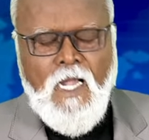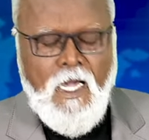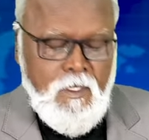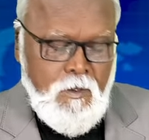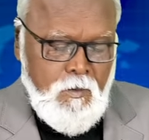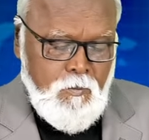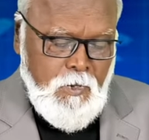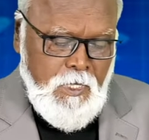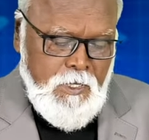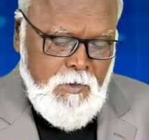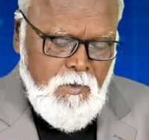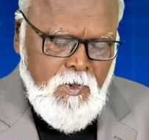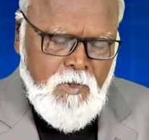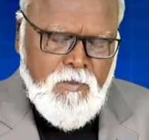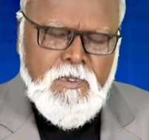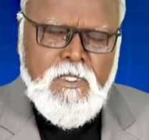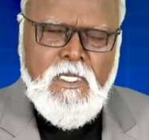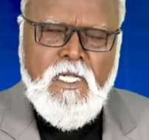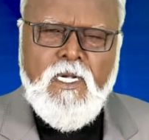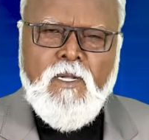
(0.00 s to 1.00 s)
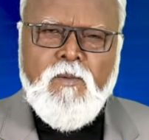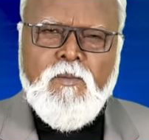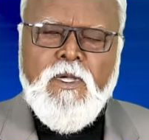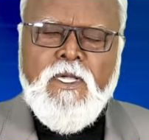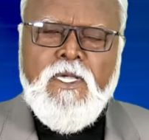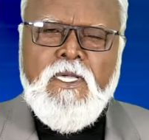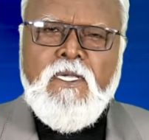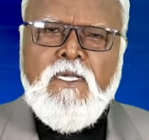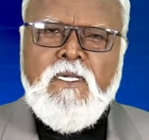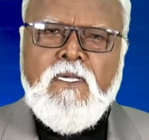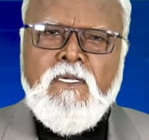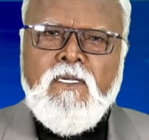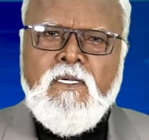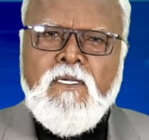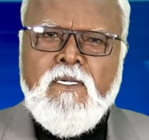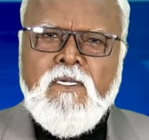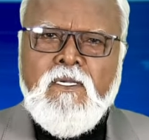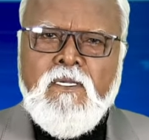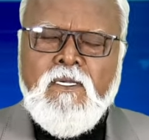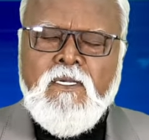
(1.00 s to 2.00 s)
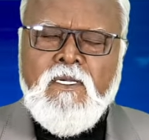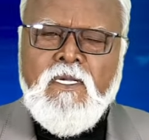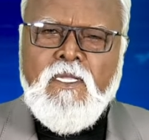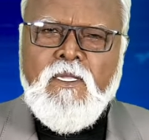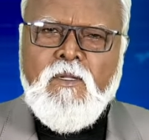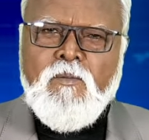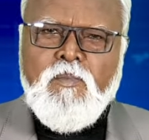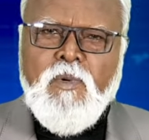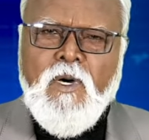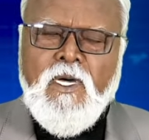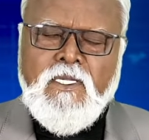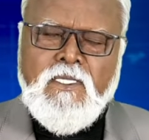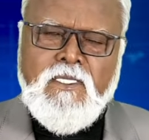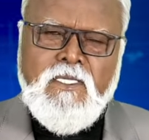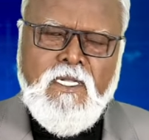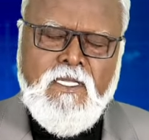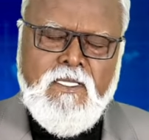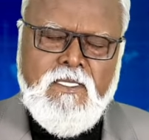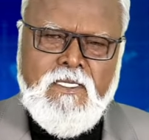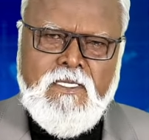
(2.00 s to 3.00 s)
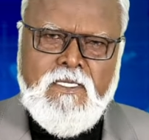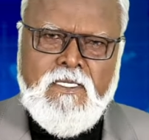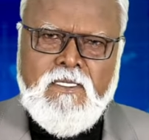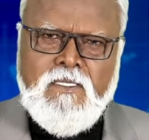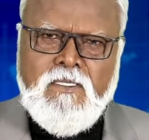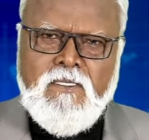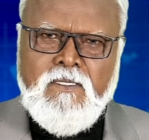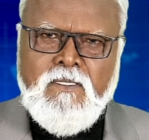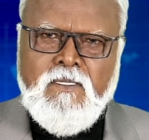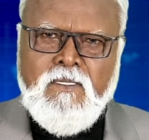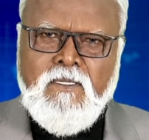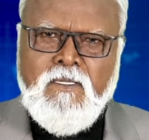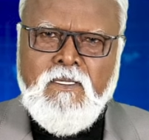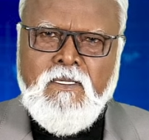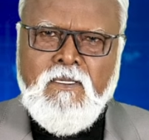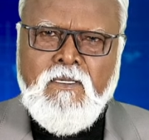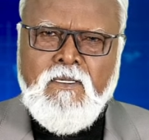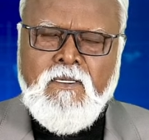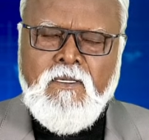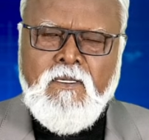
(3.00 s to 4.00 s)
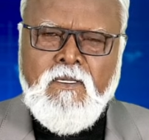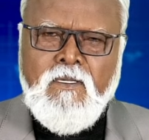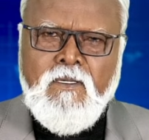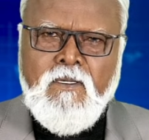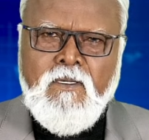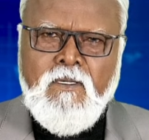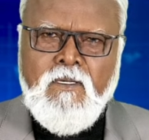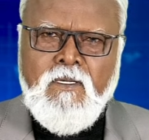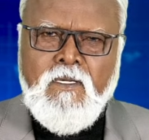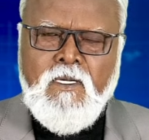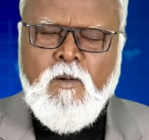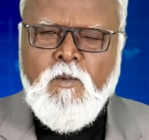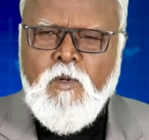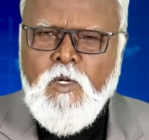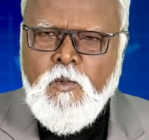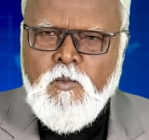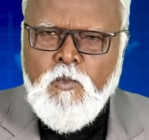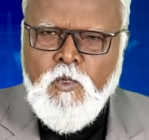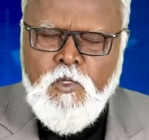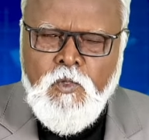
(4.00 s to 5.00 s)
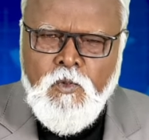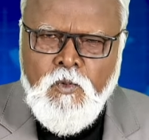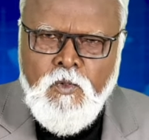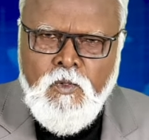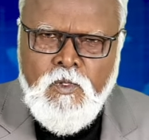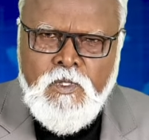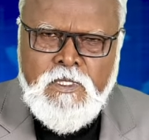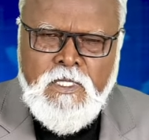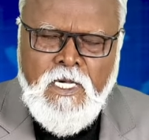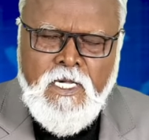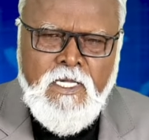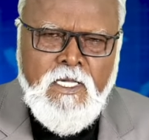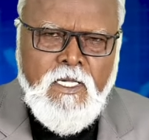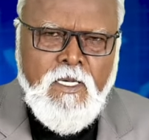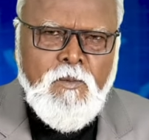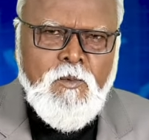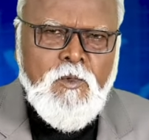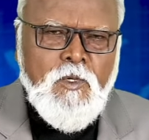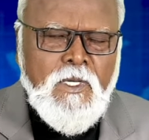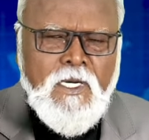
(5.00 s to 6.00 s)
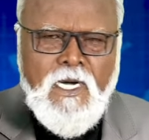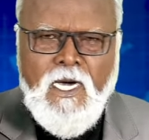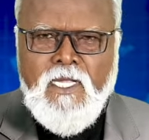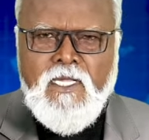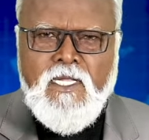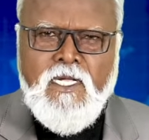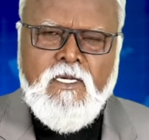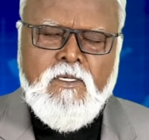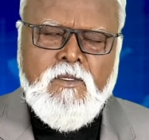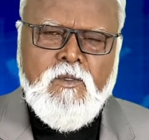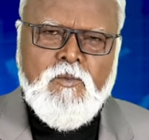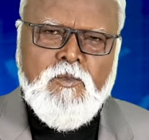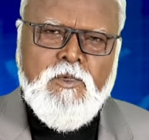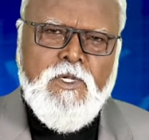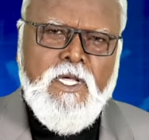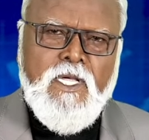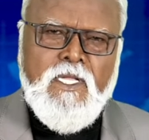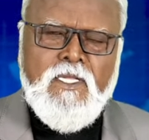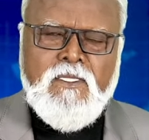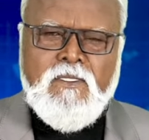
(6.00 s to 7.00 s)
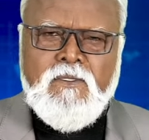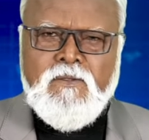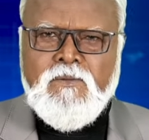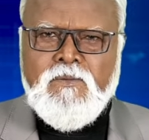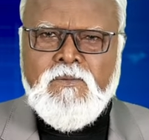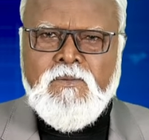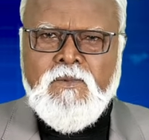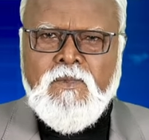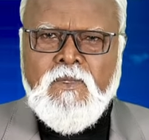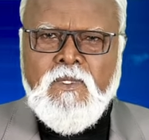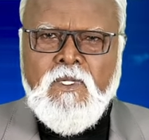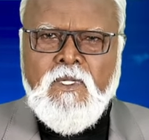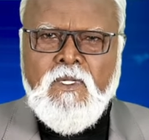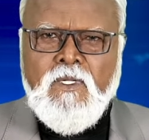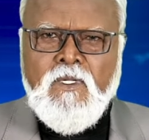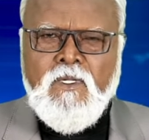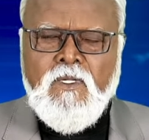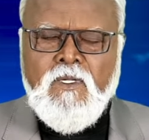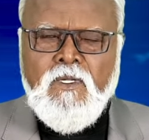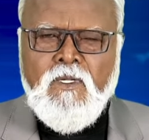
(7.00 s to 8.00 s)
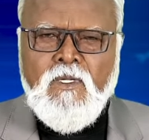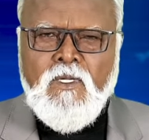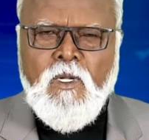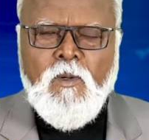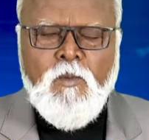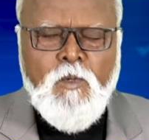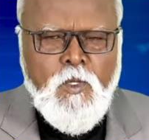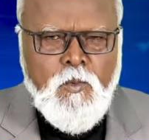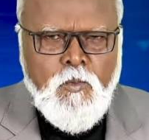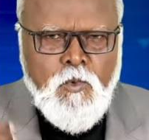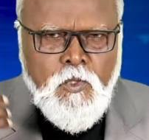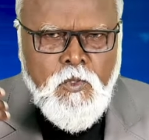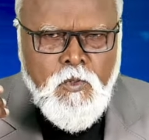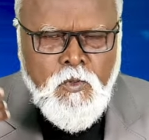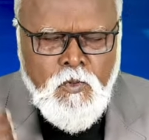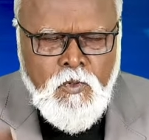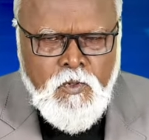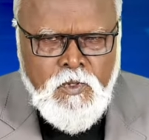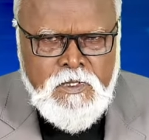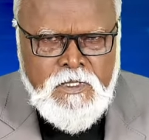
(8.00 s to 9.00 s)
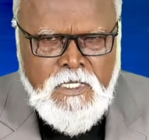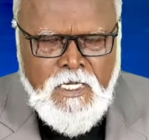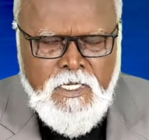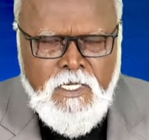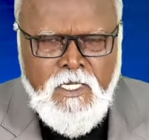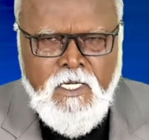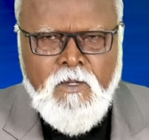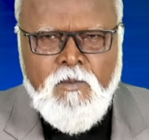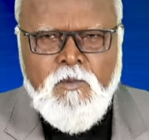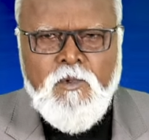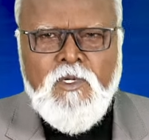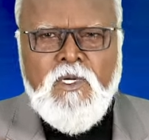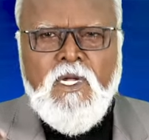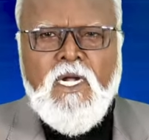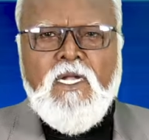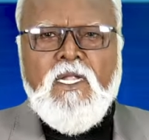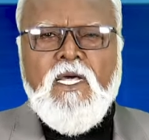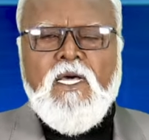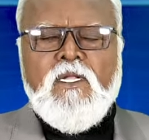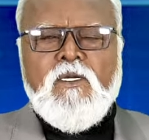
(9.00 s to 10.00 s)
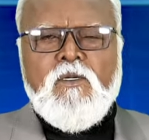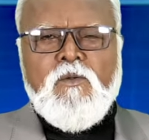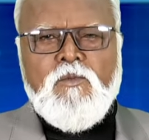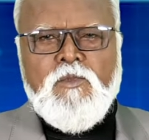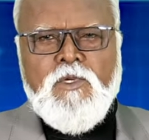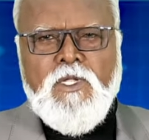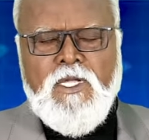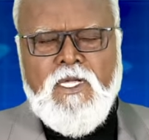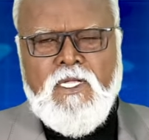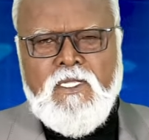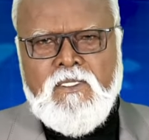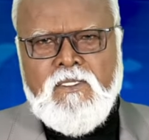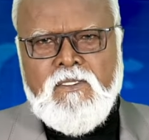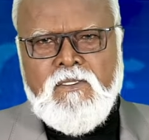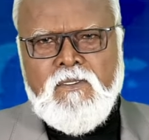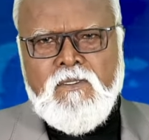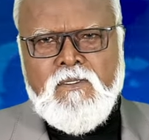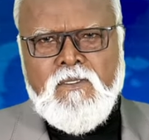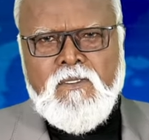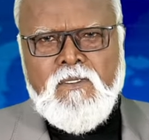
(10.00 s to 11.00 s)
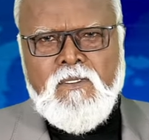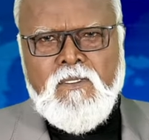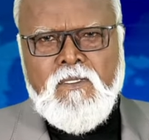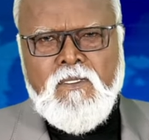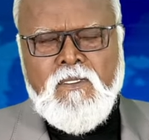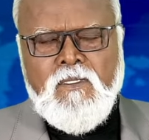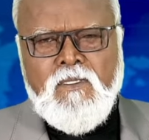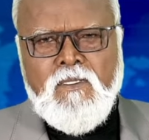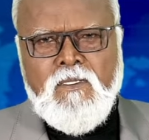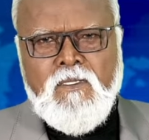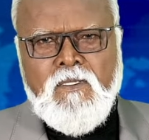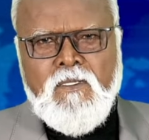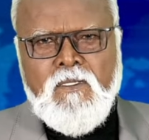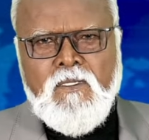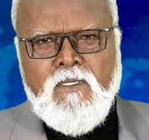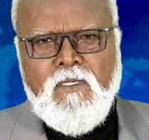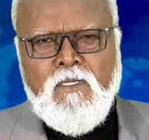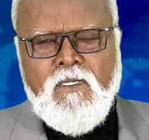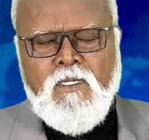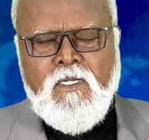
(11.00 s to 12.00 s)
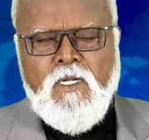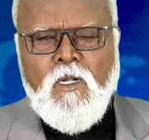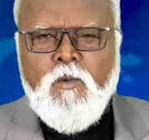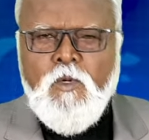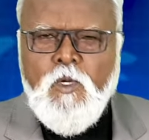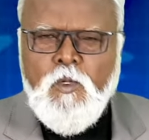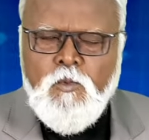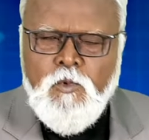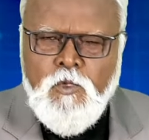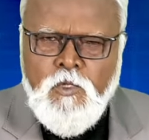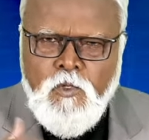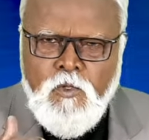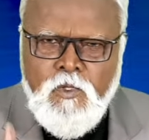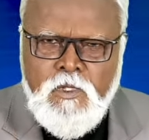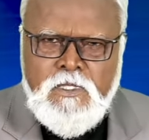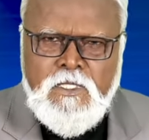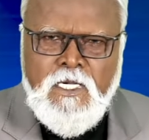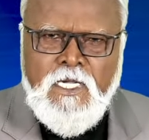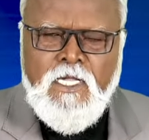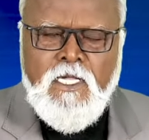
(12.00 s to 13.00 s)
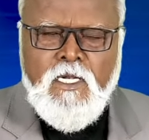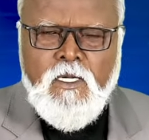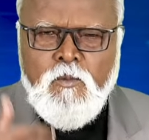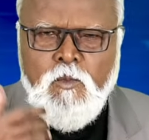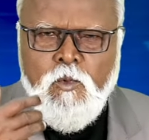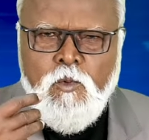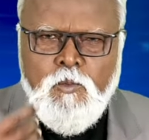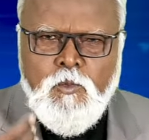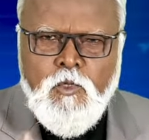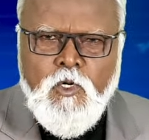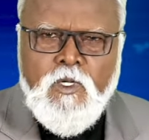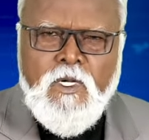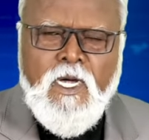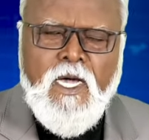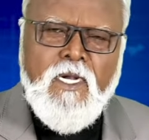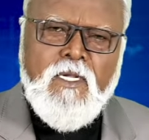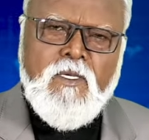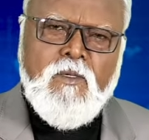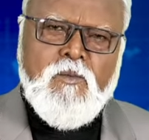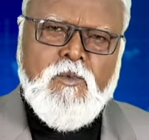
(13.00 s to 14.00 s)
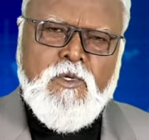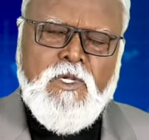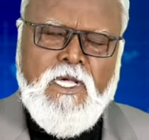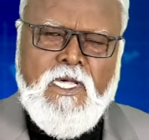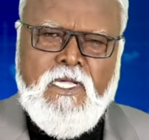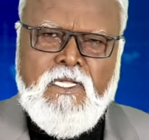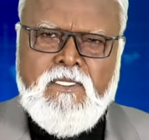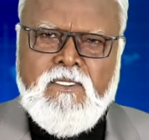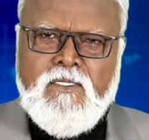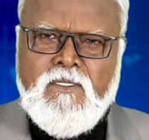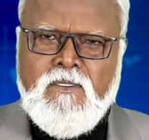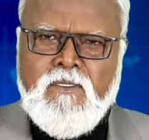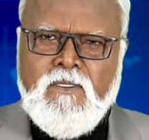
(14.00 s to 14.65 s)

ஆனால் பைபிள் அப்படி தான் நம்மை எதிர்பார்க்கிறது நம்முடைய முழு சரீரமும் காதாக இருக்க முடியாது நம்முடைய முழு சரீரமும் கண்ணாக இருக்க முடியாது நம்முடைய முழு சரீரமும் மூக்காக இருக்க முடியாது